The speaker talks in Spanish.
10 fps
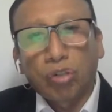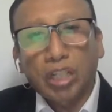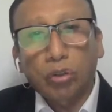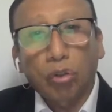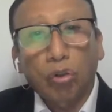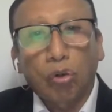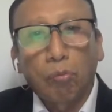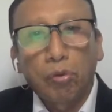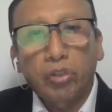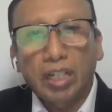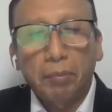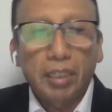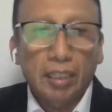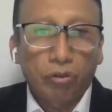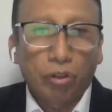es un retorno con muchas
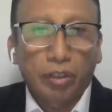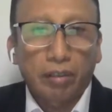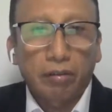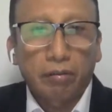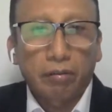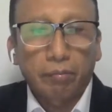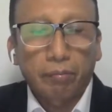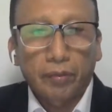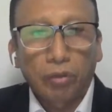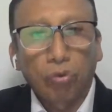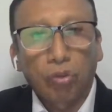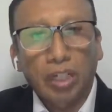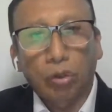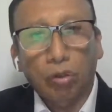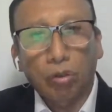limitaciones. Es un
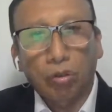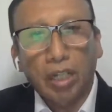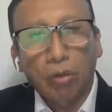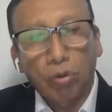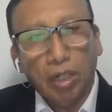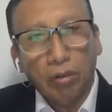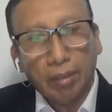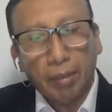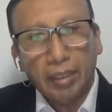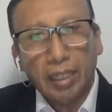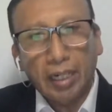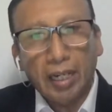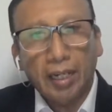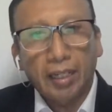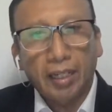retorno de alguna u otra
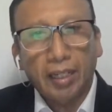manera